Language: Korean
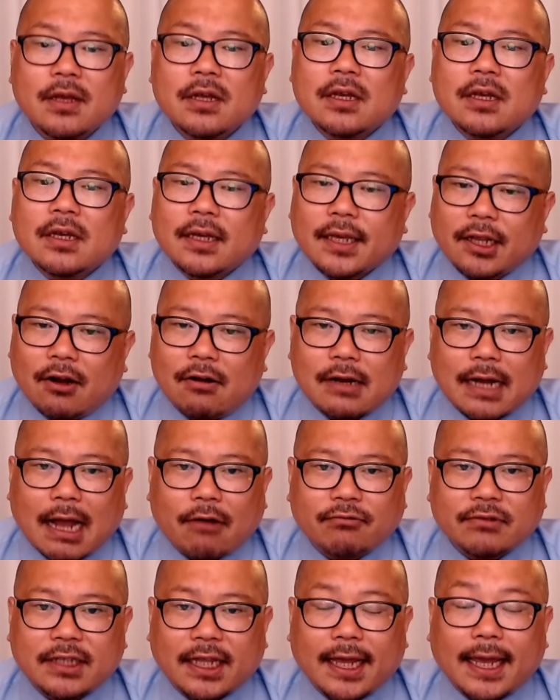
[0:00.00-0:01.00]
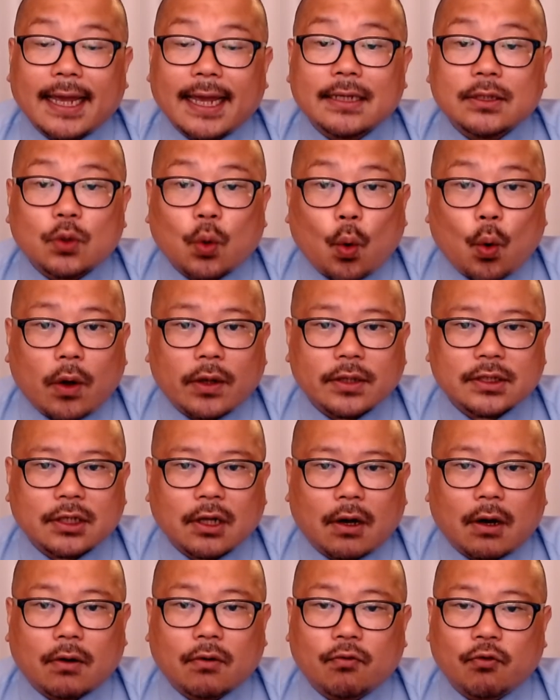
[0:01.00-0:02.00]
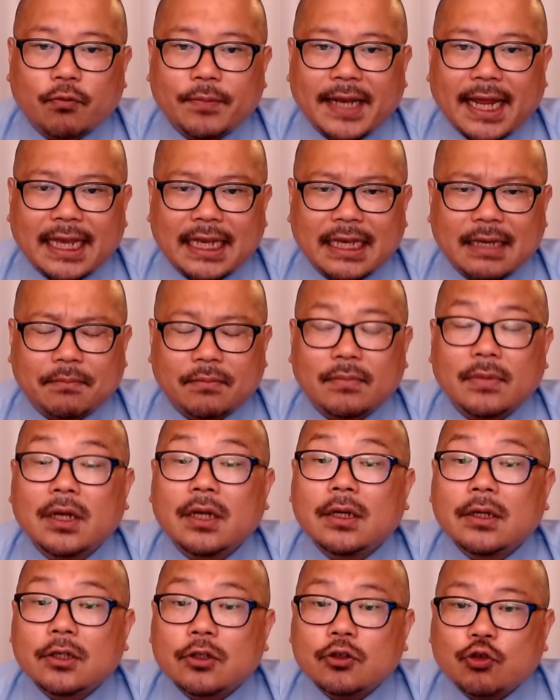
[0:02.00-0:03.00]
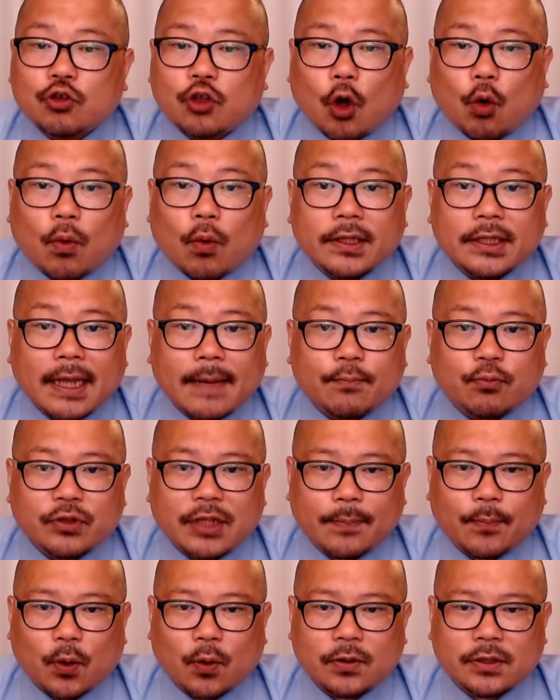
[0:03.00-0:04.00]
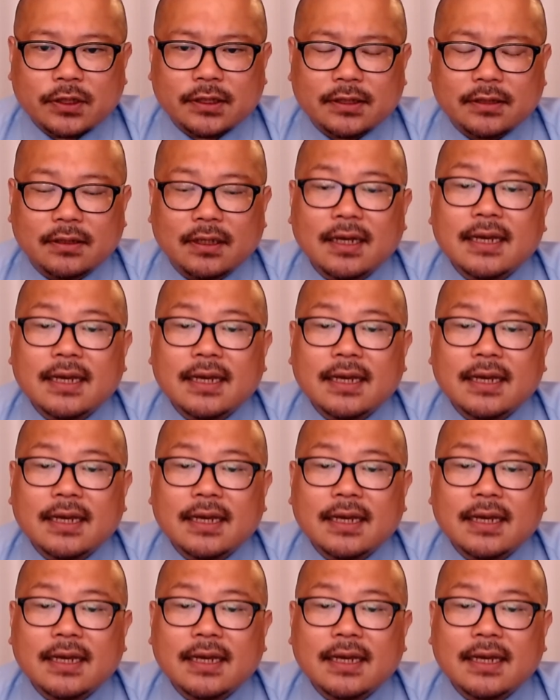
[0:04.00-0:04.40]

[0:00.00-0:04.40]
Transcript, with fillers: 이런 가운데 송원석 국민의힘 수석 원내 부대표는